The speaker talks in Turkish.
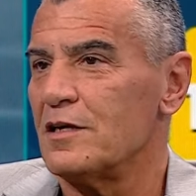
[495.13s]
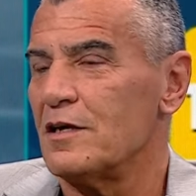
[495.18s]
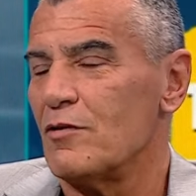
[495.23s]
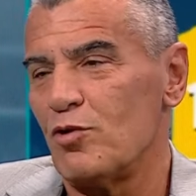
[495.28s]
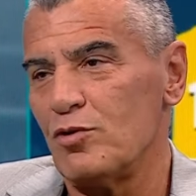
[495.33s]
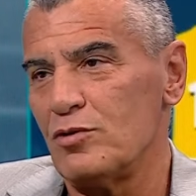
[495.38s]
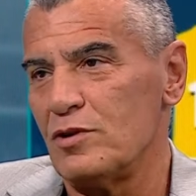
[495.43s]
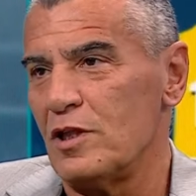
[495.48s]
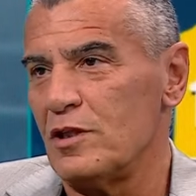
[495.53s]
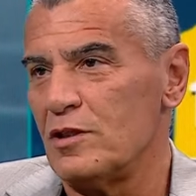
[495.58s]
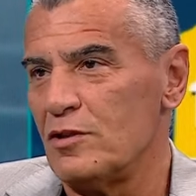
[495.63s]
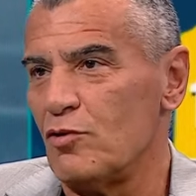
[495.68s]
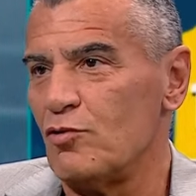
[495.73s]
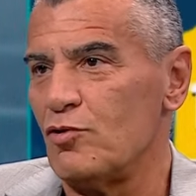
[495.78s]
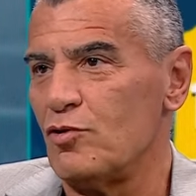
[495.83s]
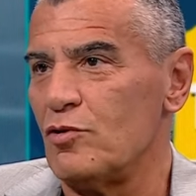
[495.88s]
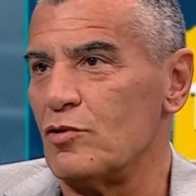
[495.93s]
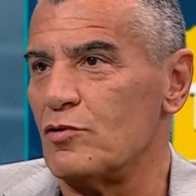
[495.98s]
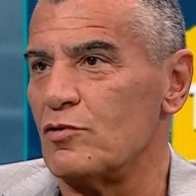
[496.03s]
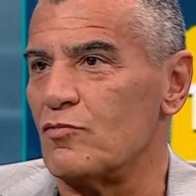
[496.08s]
Ondan da
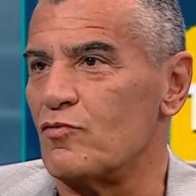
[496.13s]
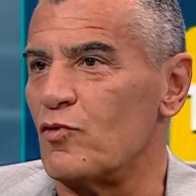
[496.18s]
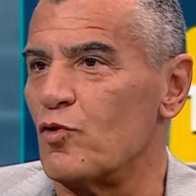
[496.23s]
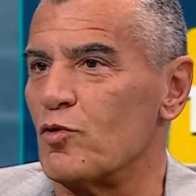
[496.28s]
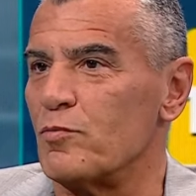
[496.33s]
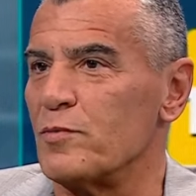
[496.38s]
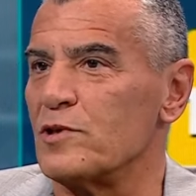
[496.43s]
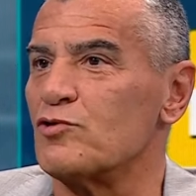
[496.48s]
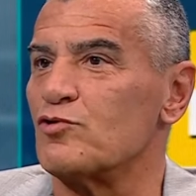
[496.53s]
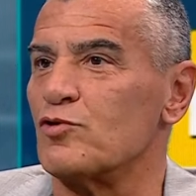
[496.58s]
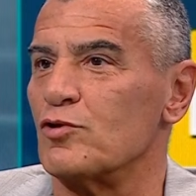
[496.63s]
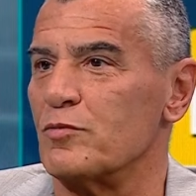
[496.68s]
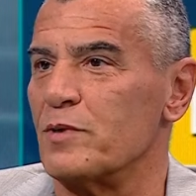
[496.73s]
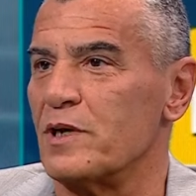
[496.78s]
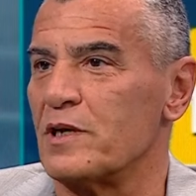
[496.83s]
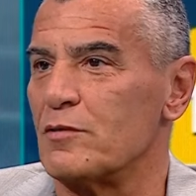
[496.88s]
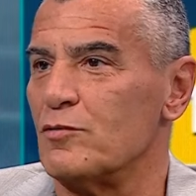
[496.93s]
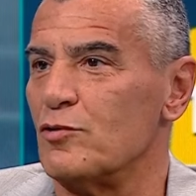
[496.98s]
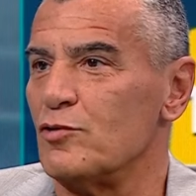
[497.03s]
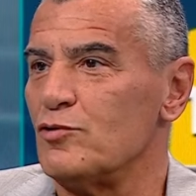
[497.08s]
o formasyonu
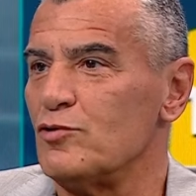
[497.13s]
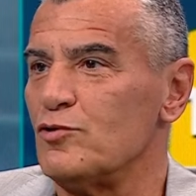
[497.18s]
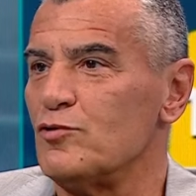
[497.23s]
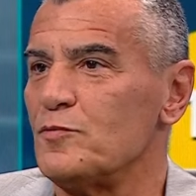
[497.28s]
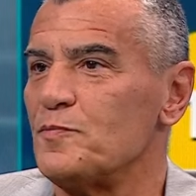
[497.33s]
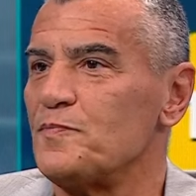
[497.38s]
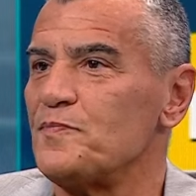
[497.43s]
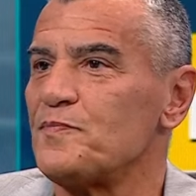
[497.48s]
bekliyoruz.